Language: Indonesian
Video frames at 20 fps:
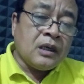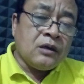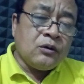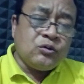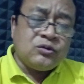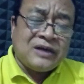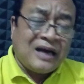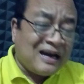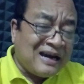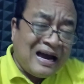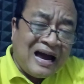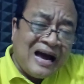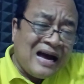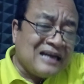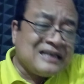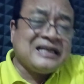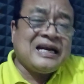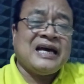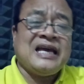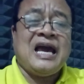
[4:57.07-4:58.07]
Udah nggak
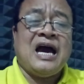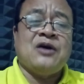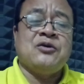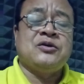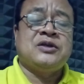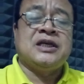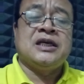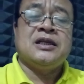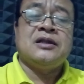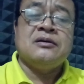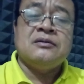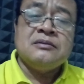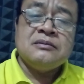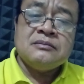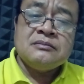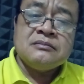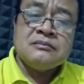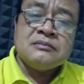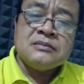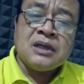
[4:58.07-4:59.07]
ada Yahudi itu.
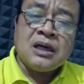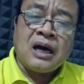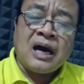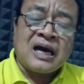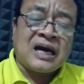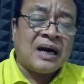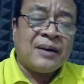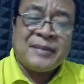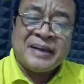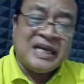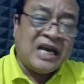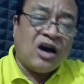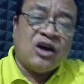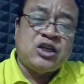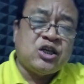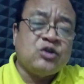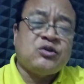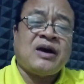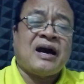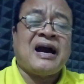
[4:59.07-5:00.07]
Ya, agama
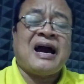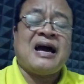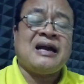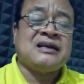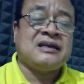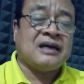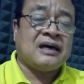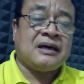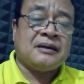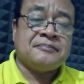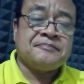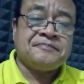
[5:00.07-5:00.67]
Yahudi udah nggak ada.